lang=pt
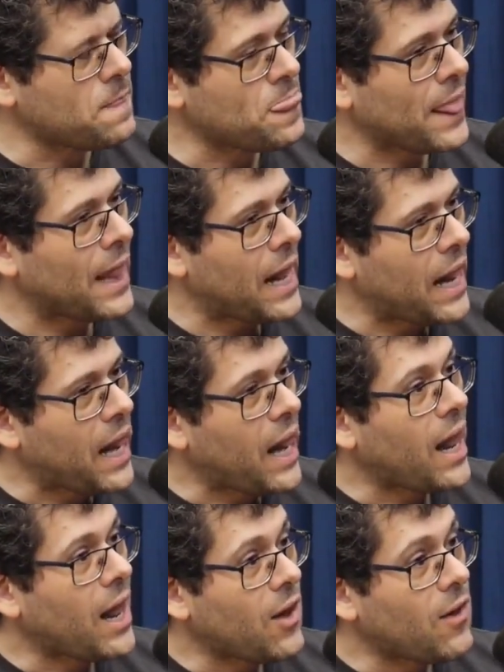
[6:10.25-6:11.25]
E é uma
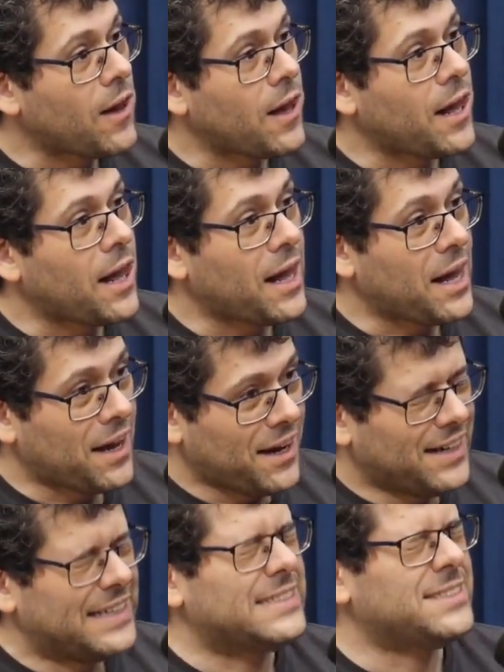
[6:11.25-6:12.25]
maldade
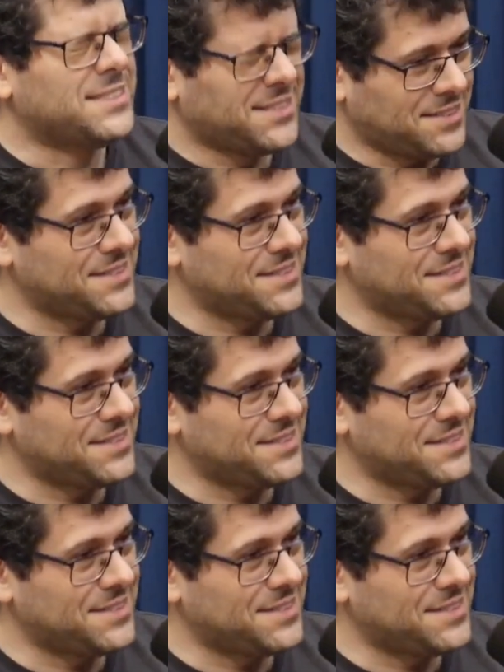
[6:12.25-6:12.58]
soltar pum.